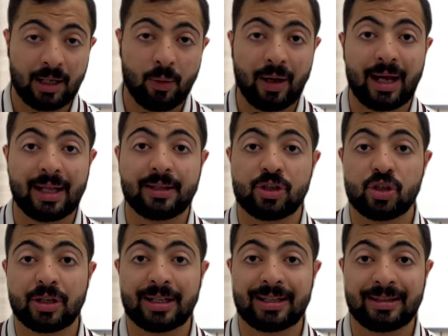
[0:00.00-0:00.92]
لو اخذنا
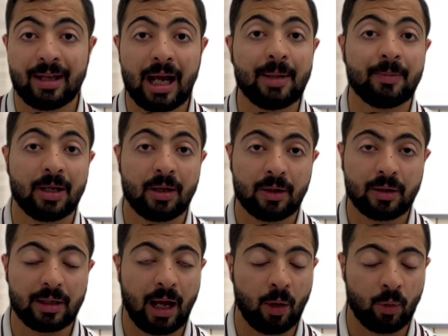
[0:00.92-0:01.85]
شركه دايملر
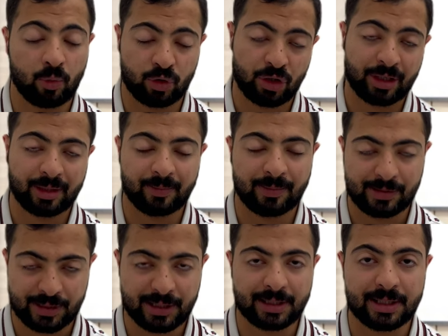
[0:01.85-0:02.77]
او شركه
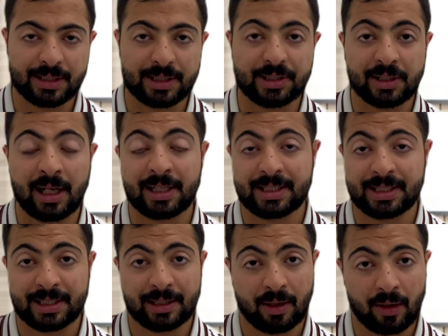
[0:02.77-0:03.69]
مرسيدس لصناعه
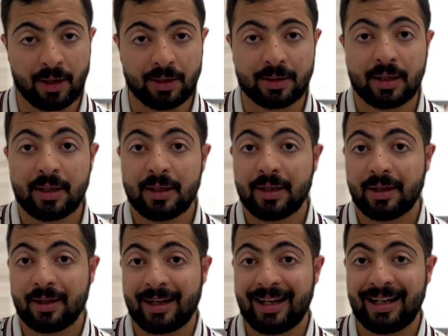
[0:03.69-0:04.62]
السيارات
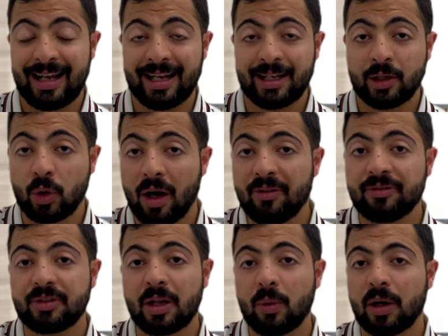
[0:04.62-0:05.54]
رح نلاقي انه
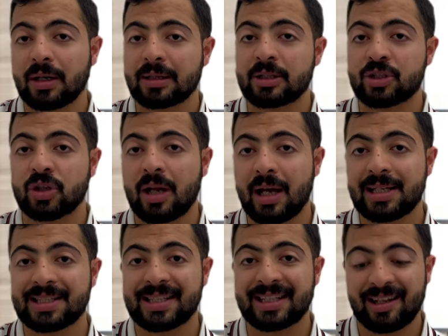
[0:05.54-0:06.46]
افضل وقت لشراء هاي
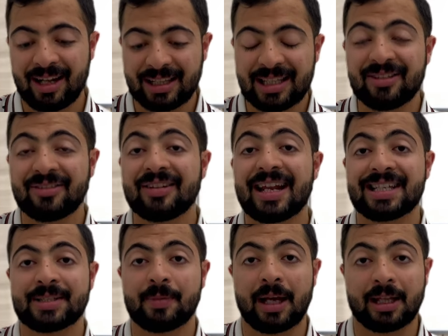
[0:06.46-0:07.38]
السيارات هي في
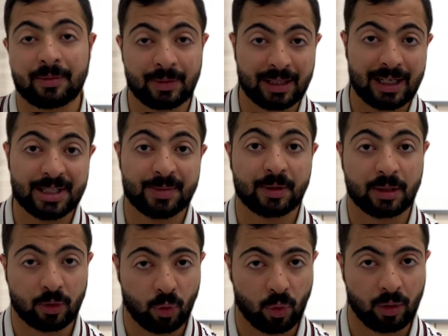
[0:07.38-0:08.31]
الازمات مثل ازمه
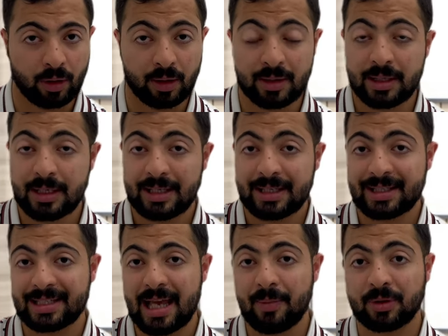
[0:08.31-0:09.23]
الكورونا
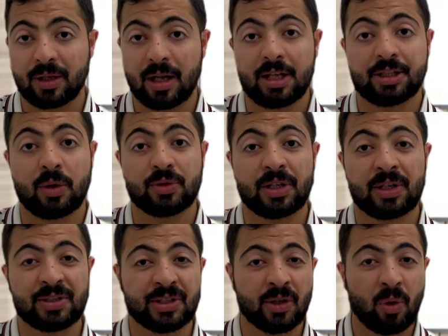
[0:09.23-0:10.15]
السهم تراجع
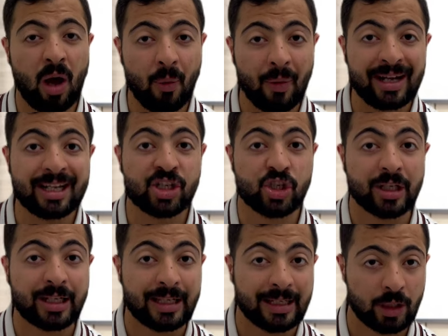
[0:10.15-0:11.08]
وصار سعره حوالي
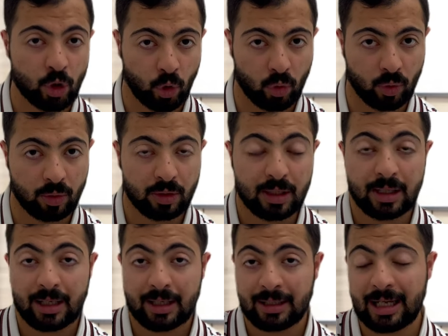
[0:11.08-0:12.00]
20 يورو
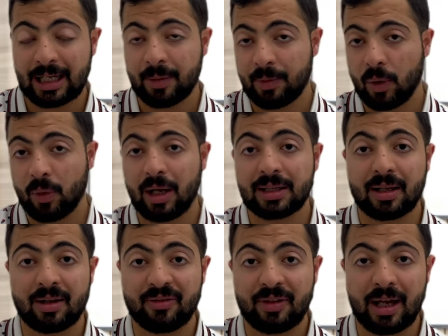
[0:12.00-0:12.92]
لكن باوقات
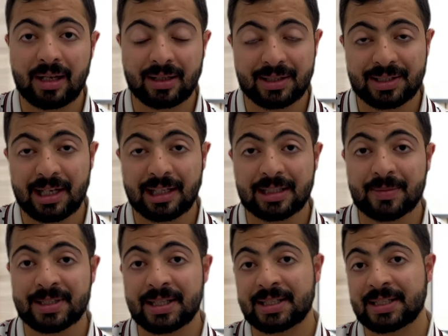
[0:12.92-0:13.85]
الرفاه الاقتصادي
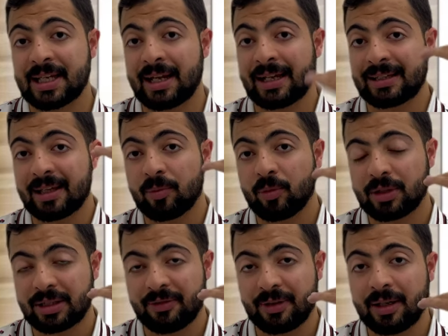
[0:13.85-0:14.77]
بصير سعرها كثير
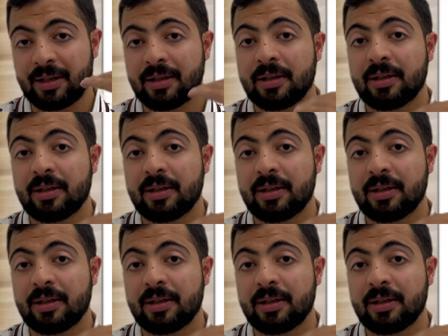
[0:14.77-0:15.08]
مرتفع